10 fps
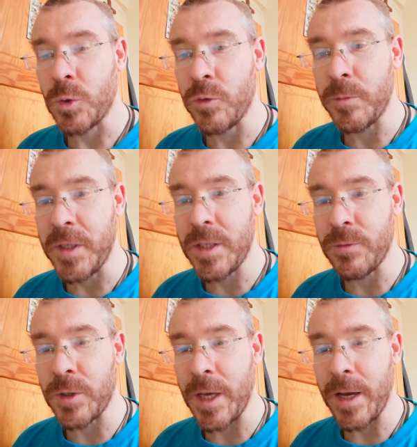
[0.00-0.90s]
Dieu vous bénisse et
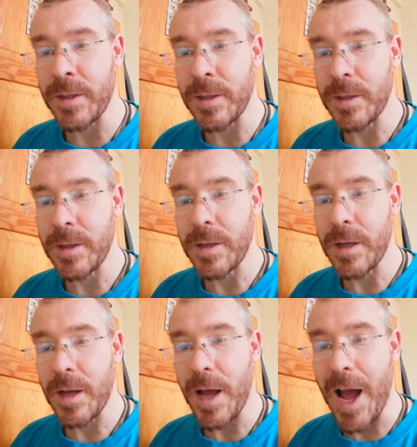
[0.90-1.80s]
vous garde.
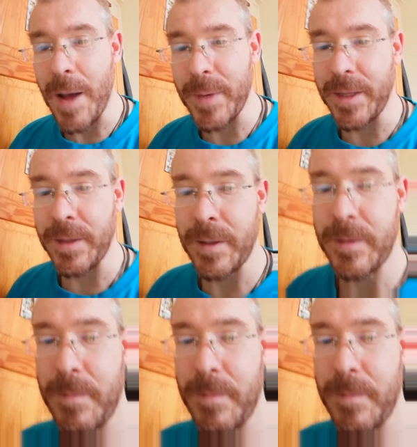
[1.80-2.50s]
Amen.